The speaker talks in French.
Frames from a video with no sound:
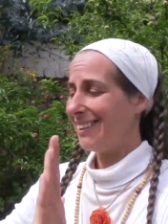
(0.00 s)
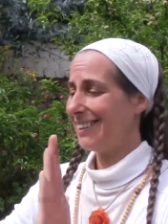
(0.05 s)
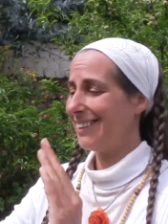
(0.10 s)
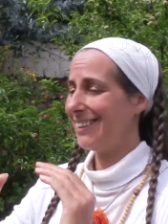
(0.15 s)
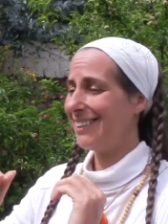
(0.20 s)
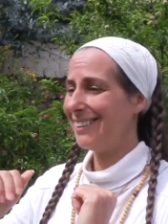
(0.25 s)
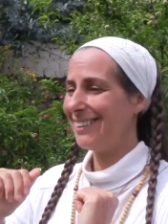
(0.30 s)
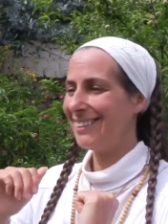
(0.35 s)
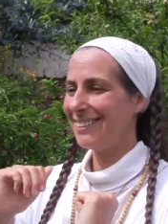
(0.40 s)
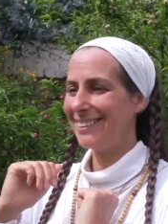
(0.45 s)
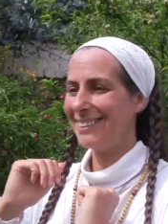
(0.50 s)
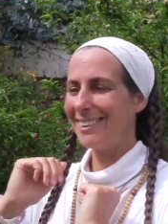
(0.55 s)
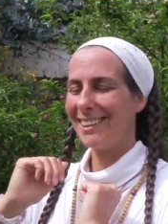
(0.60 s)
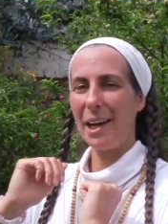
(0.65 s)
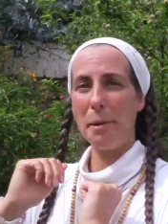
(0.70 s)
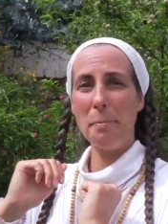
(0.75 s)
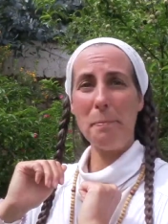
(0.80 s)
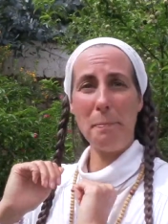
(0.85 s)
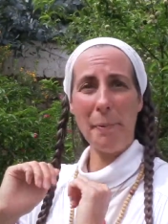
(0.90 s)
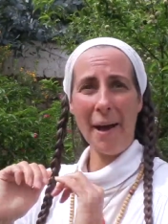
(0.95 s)
euh,
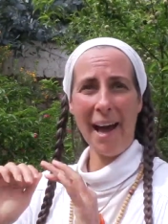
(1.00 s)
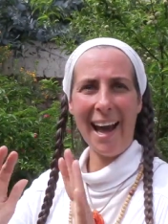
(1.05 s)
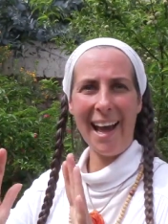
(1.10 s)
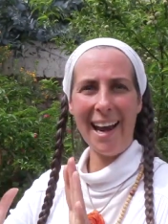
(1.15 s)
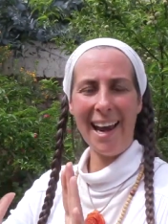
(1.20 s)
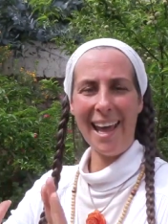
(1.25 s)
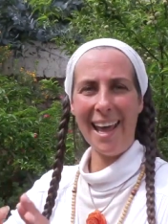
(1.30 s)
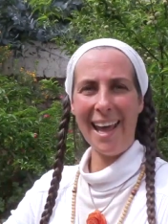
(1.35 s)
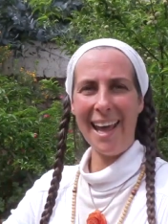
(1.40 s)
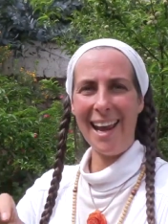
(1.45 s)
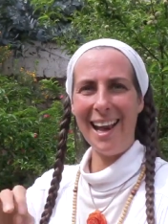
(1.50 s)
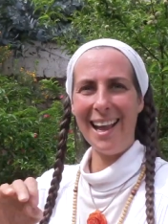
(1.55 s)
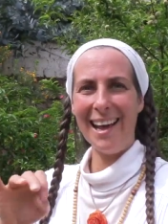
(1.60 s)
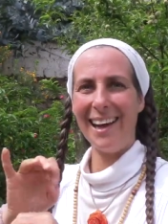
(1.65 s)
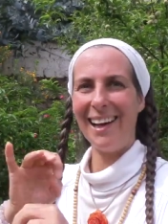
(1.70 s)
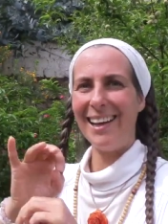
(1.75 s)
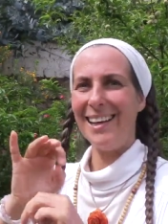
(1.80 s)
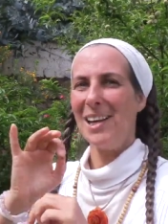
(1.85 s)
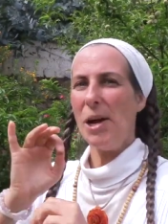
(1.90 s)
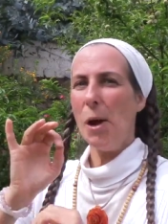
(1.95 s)
très
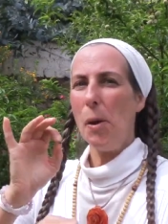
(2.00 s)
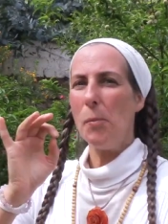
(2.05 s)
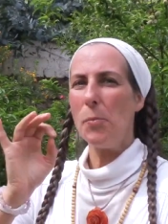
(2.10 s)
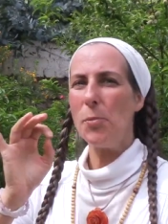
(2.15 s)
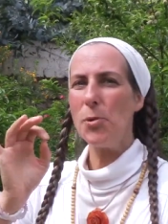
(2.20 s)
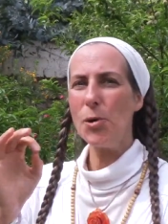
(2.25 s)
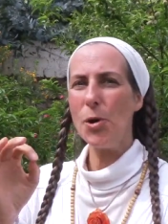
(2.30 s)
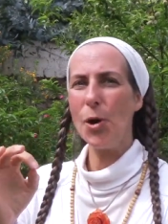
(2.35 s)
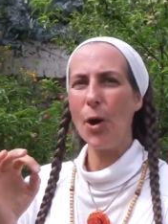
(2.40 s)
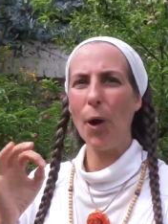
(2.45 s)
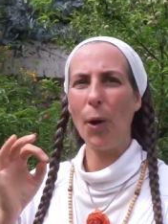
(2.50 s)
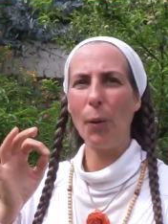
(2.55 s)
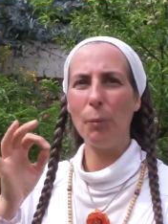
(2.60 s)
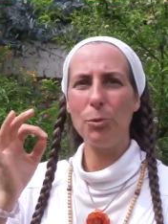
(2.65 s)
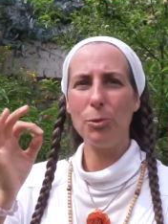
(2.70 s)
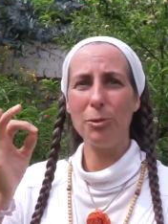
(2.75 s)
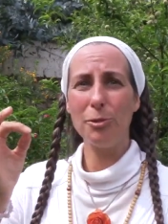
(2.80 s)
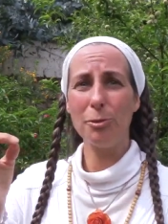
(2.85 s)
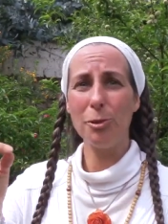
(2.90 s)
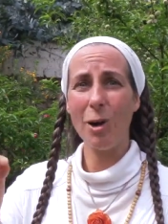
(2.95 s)
parallèles pour euh,
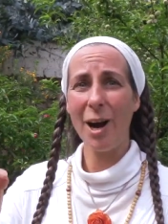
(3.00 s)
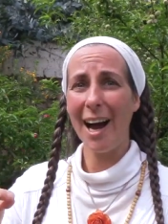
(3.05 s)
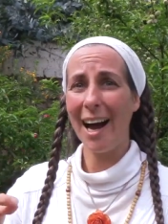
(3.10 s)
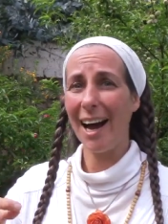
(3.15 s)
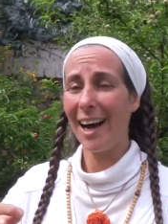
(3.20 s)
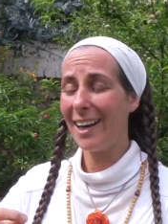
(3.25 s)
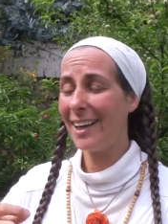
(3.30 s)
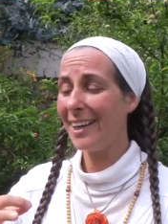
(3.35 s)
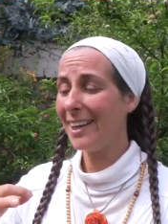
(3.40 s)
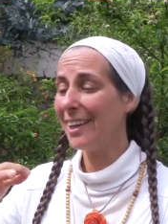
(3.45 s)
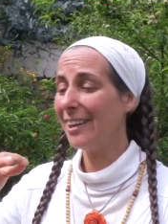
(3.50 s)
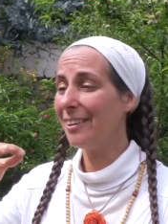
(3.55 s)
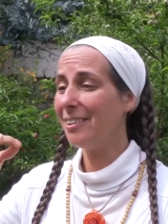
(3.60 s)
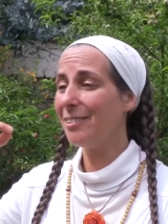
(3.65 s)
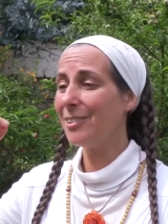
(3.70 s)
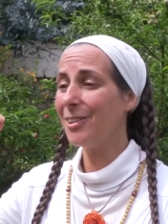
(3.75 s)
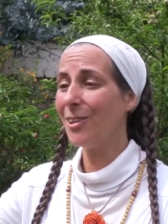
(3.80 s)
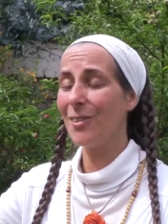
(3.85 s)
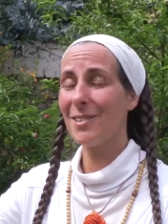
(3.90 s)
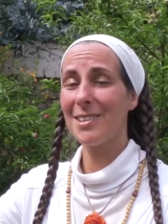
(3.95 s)
pouvoir aller
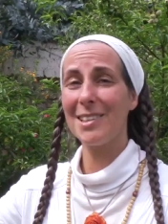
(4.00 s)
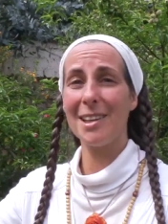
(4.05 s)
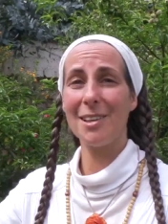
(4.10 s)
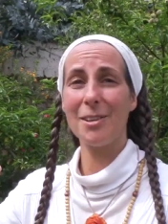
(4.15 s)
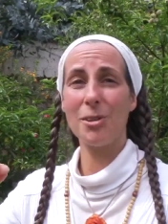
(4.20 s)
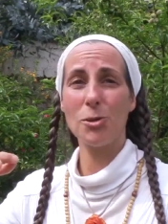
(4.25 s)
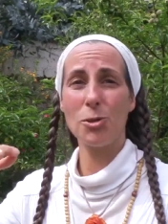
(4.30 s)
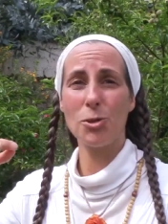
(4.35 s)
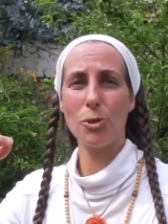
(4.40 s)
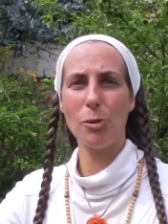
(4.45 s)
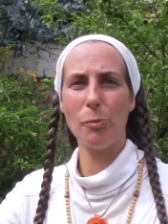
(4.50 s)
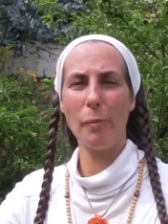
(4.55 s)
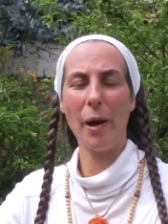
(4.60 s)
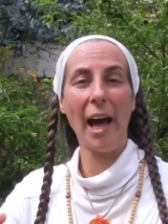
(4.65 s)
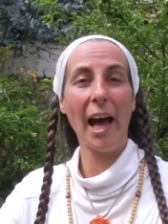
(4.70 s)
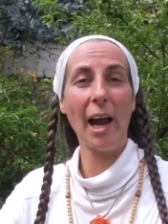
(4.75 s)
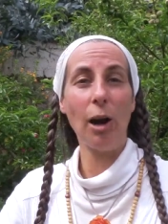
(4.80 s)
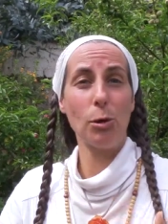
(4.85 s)
dans un chemin.